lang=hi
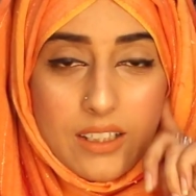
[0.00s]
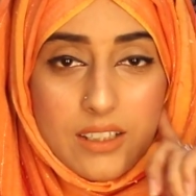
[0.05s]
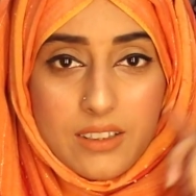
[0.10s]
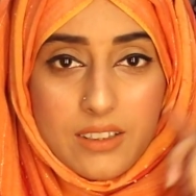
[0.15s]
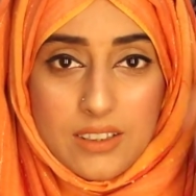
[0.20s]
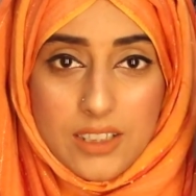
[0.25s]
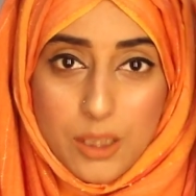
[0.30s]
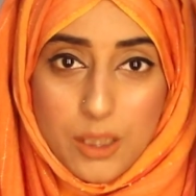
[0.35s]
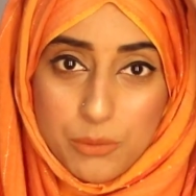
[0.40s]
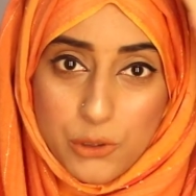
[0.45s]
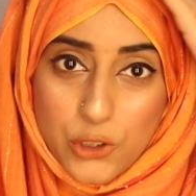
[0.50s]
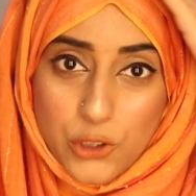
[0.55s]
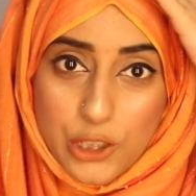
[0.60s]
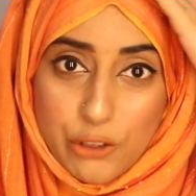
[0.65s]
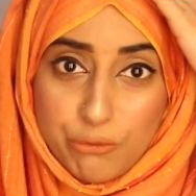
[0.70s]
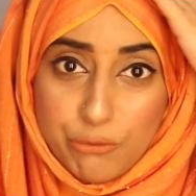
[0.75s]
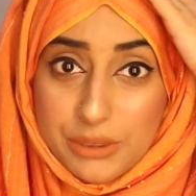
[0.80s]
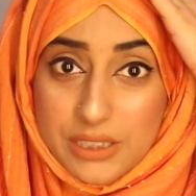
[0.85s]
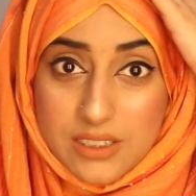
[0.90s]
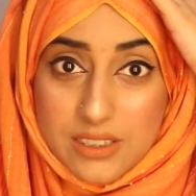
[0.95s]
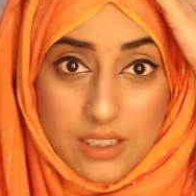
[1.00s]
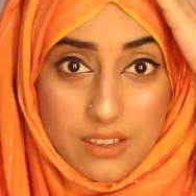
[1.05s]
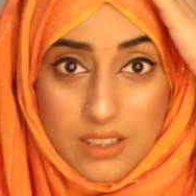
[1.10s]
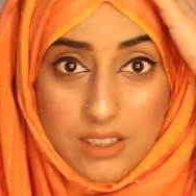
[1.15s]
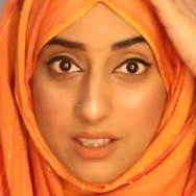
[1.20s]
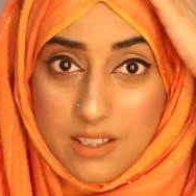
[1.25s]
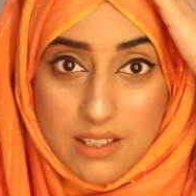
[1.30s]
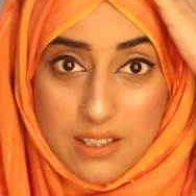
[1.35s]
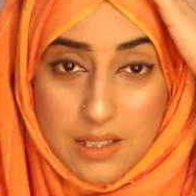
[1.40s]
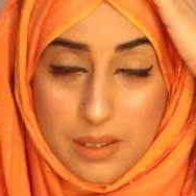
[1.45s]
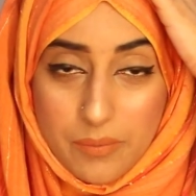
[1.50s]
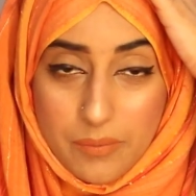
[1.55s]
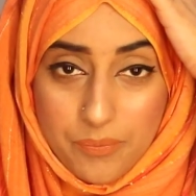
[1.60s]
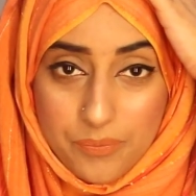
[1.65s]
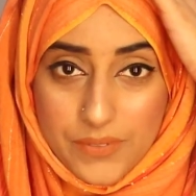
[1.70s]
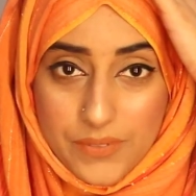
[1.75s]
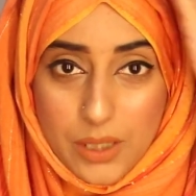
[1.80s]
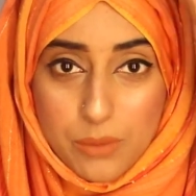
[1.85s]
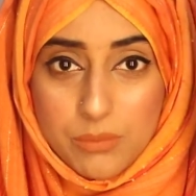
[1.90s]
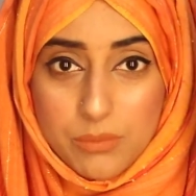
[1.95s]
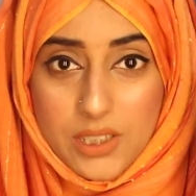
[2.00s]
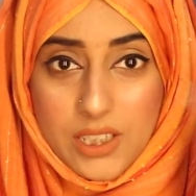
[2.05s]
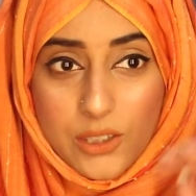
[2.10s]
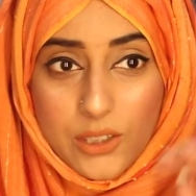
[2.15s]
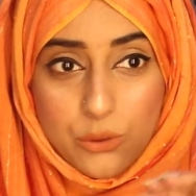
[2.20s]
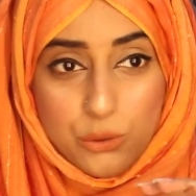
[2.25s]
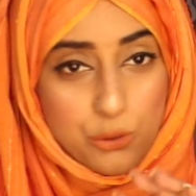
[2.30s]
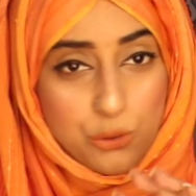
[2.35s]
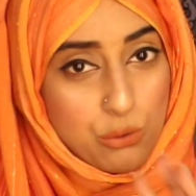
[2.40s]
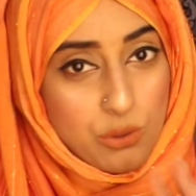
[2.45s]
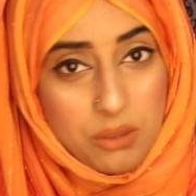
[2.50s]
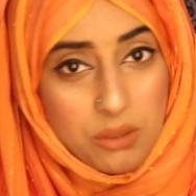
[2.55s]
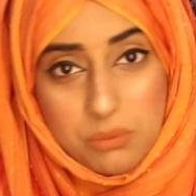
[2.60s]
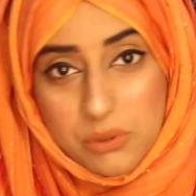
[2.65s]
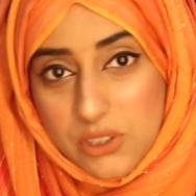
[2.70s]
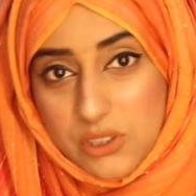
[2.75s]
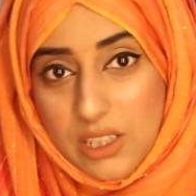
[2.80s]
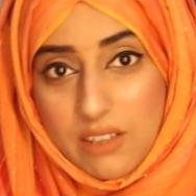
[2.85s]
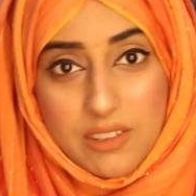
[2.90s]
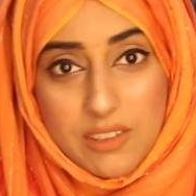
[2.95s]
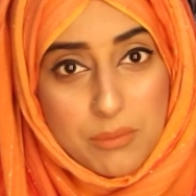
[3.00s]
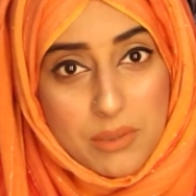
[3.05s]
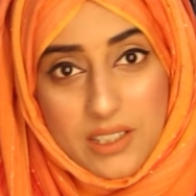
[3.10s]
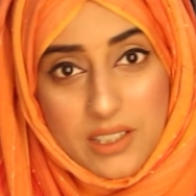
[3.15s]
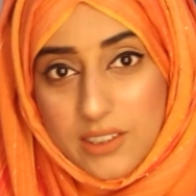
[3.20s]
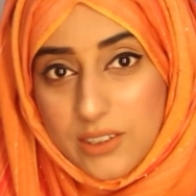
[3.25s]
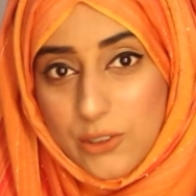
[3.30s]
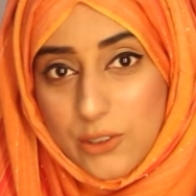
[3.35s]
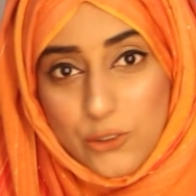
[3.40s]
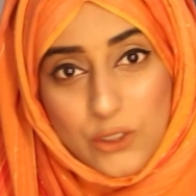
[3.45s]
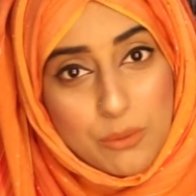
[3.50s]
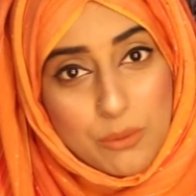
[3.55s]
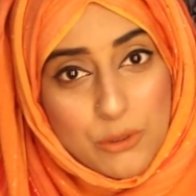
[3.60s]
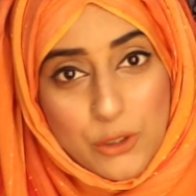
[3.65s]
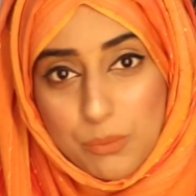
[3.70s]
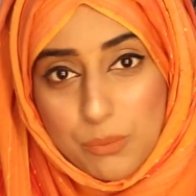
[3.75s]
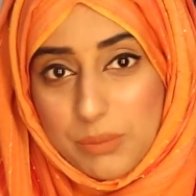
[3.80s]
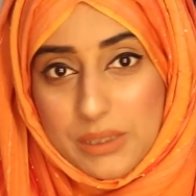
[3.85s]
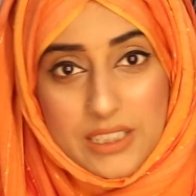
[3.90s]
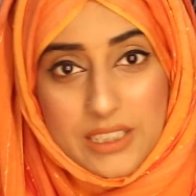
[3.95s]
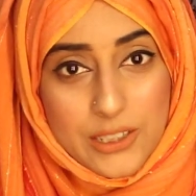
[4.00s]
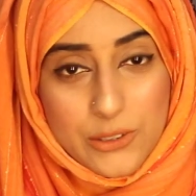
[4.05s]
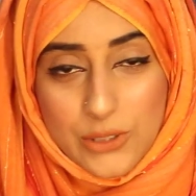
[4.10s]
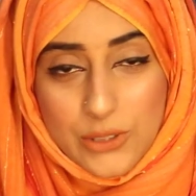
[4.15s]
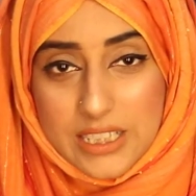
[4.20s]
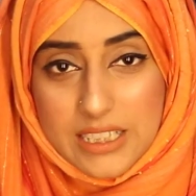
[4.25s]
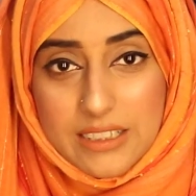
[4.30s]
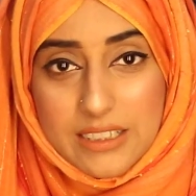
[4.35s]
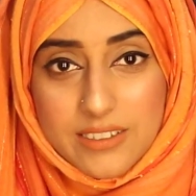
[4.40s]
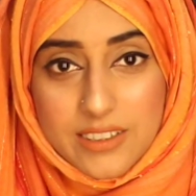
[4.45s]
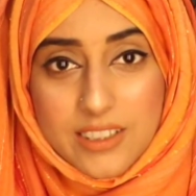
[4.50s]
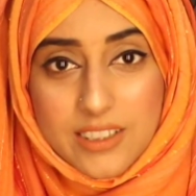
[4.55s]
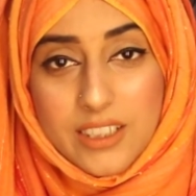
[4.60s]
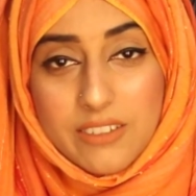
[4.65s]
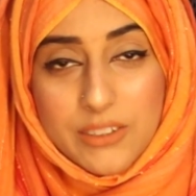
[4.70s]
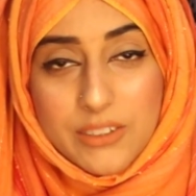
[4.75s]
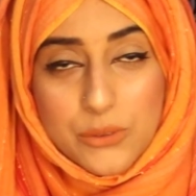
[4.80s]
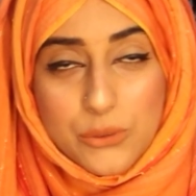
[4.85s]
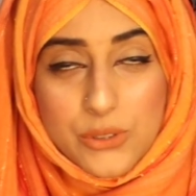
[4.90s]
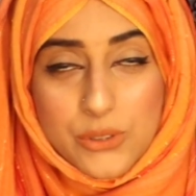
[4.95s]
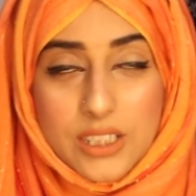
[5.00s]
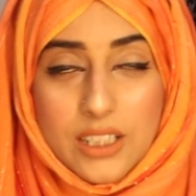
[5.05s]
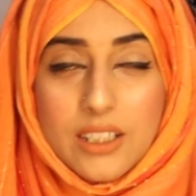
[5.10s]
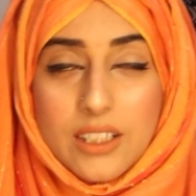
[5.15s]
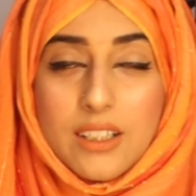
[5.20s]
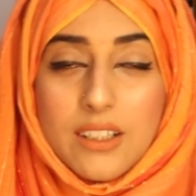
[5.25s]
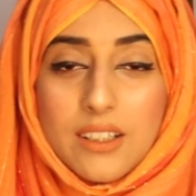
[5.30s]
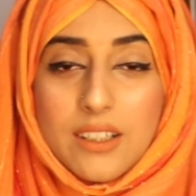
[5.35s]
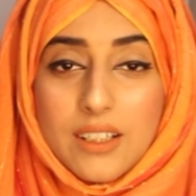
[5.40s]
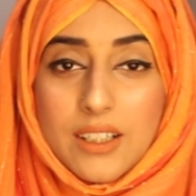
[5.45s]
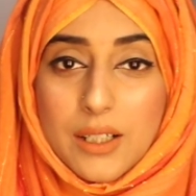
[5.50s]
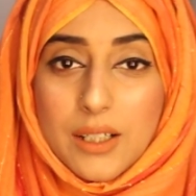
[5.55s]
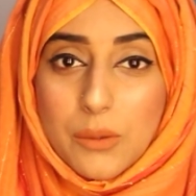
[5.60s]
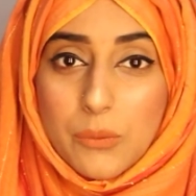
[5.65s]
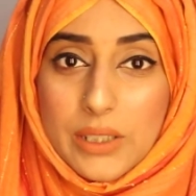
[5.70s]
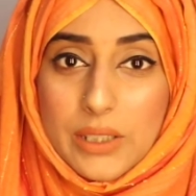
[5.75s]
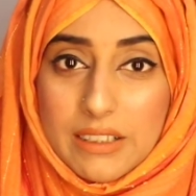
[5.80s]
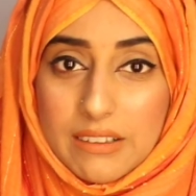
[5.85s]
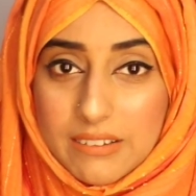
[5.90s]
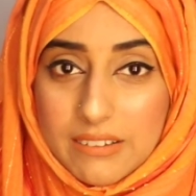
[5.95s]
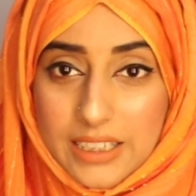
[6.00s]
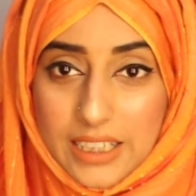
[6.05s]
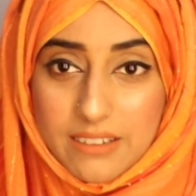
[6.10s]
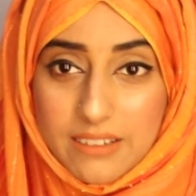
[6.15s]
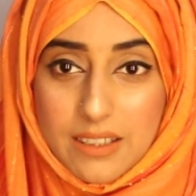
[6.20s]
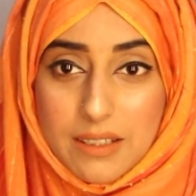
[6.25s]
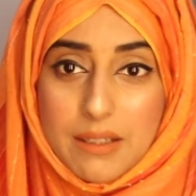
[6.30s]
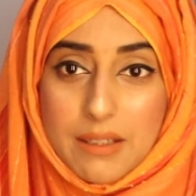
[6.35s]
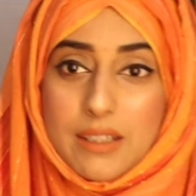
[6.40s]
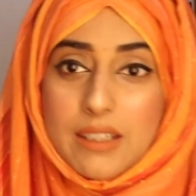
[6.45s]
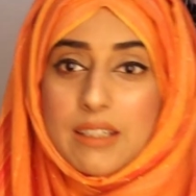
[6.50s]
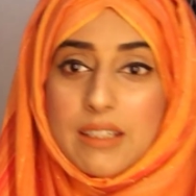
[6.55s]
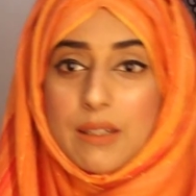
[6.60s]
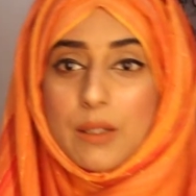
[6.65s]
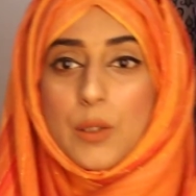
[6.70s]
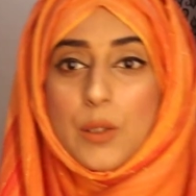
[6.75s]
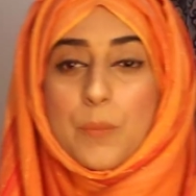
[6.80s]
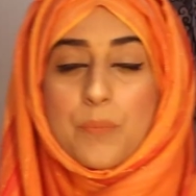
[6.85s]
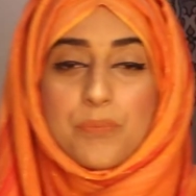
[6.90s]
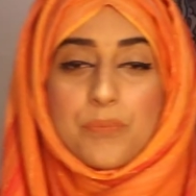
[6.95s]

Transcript: आ, हमने तो गवर्नमेंट के साथ नहीं रखा हमने तो चूँकि पिशावर में रहते हैं तो हमने तो पठानों के साथ रखा हुआ है रोज़ा वेल well, देखते हैं कि